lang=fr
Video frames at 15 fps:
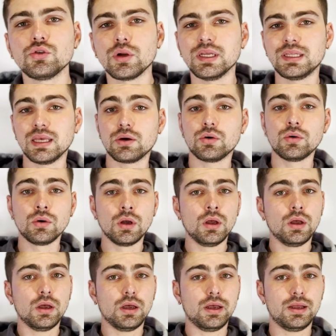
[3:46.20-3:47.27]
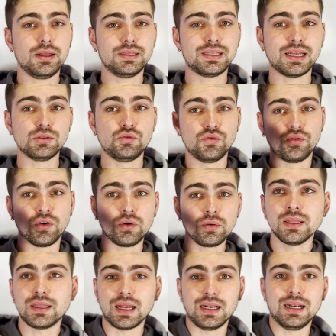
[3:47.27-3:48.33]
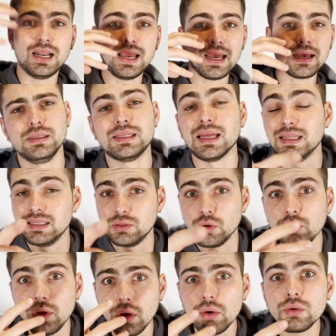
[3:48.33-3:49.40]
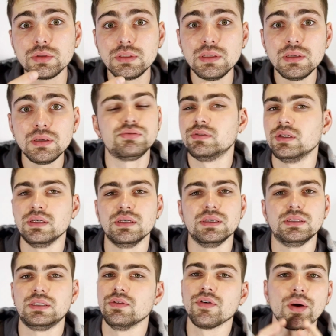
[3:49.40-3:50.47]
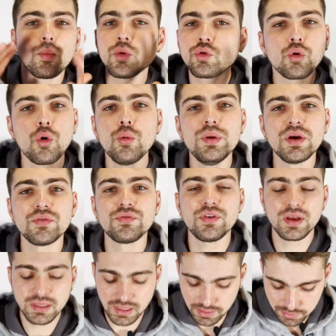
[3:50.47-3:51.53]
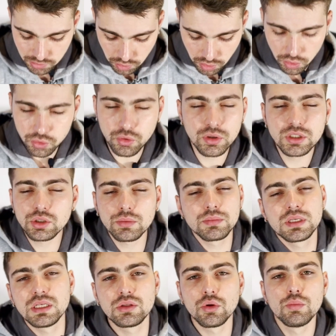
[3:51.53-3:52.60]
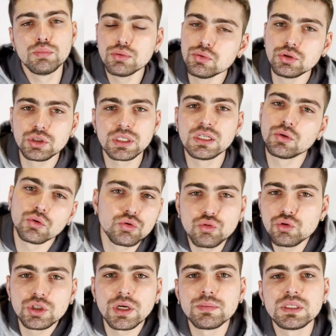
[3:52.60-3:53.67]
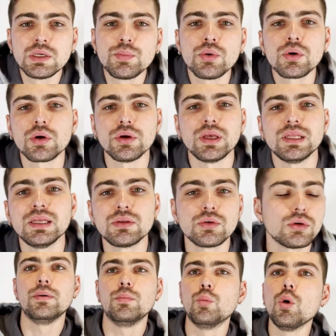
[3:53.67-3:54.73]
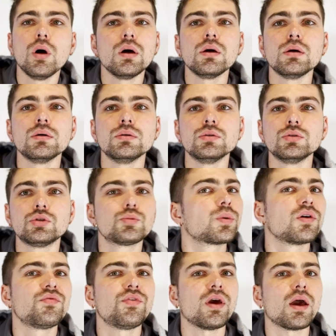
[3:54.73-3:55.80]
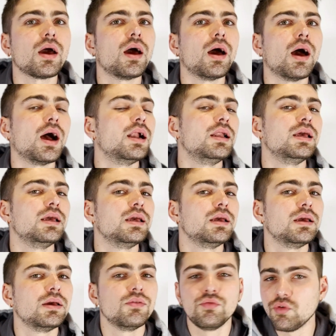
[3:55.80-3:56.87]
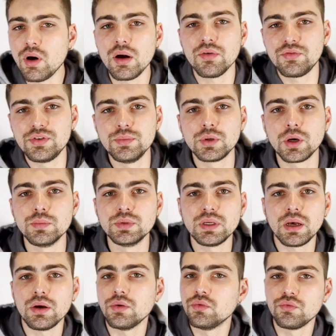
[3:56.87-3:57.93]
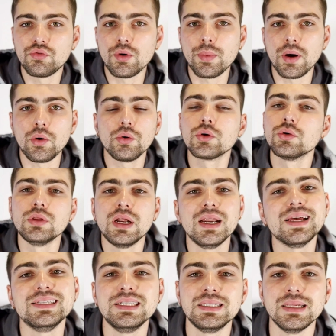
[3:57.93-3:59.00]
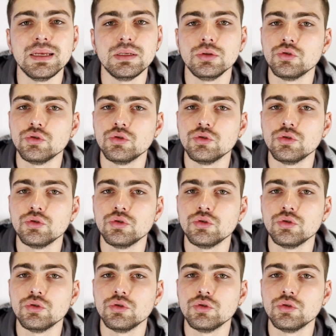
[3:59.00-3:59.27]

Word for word: Sur les techos, euh, tu as du vent, tu as de l'air, tu as des odeurs aussi. C'est vraiment trop bien fait, as des trucs entre les jambes qui te bougent, qui te touchent un petit peu quand il y a des trucs. Moi, je préfère aller voir un film comme ça une fois par an que d'aller à Disney.